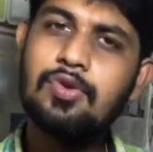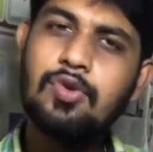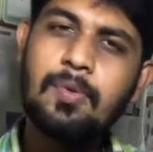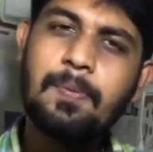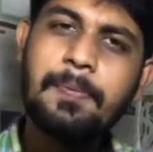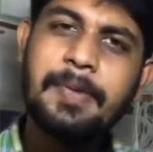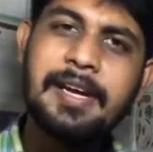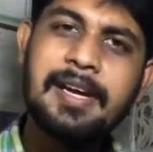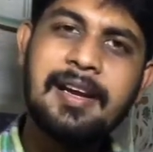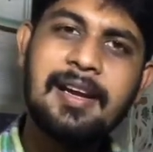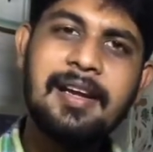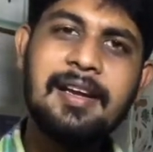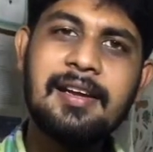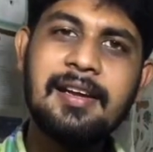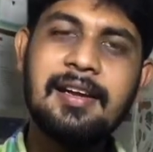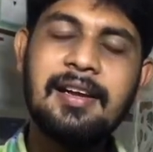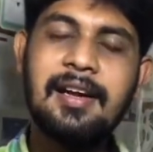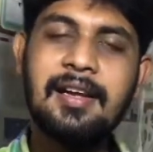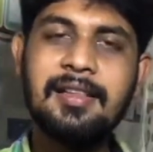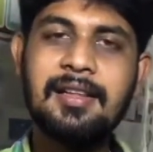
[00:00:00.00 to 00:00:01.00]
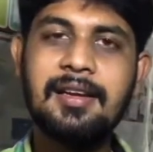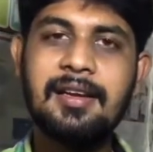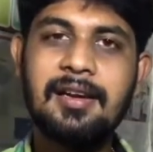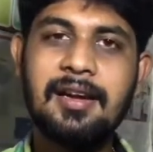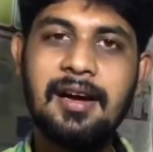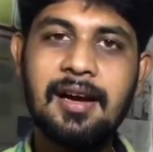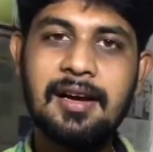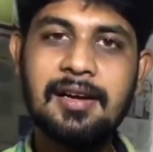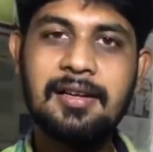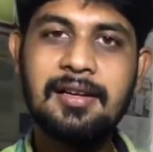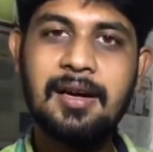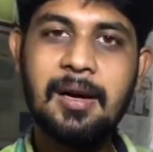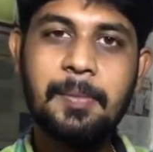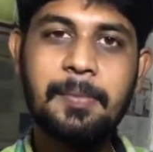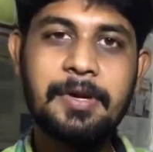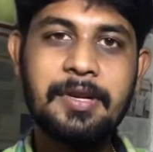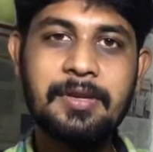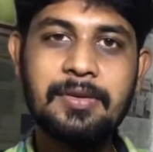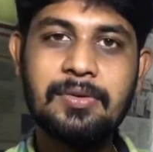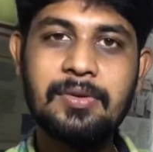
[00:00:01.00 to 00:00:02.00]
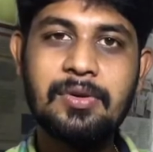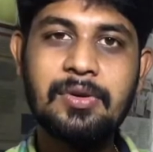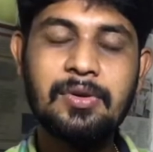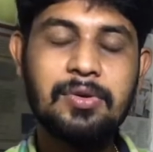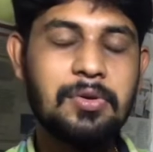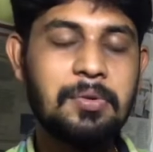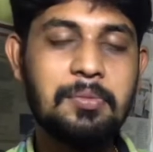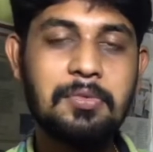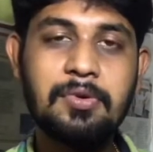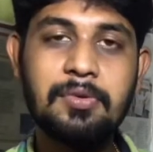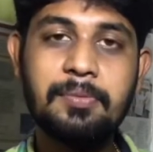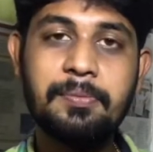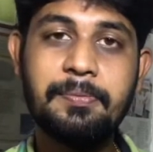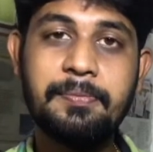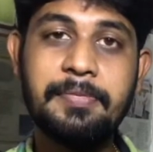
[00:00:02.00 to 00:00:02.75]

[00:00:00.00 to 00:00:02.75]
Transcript: குப்பைகளே இல்லாத நாடு அப்படின்னு சொல்லி ரொம்பவும்